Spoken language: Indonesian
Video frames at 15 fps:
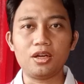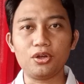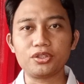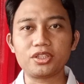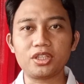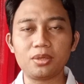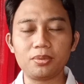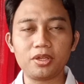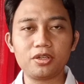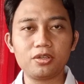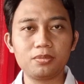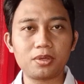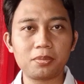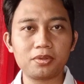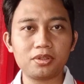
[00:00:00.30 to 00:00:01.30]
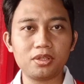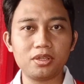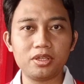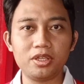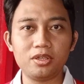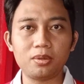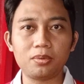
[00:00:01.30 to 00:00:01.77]
Halo Assalamualaikum
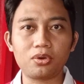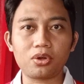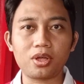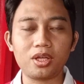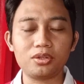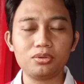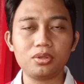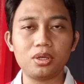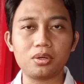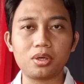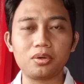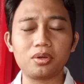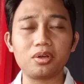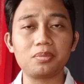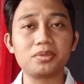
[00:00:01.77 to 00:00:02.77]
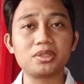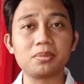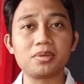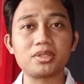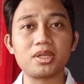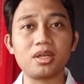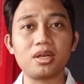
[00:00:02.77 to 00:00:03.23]
warahmatullahi wabarakatuh Halo kawan-kawan
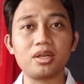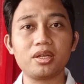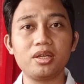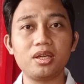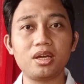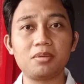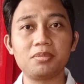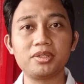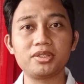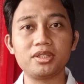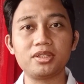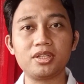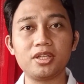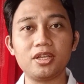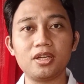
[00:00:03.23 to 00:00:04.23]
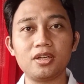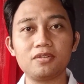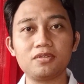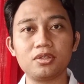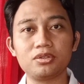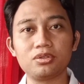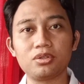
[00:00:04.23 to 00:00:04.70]
bersama saya lagi Ahmad
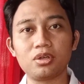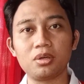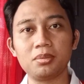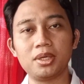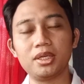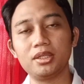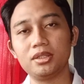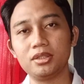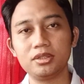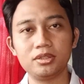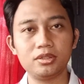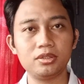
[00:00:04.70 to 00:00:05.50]
Satria Fazrul Rahman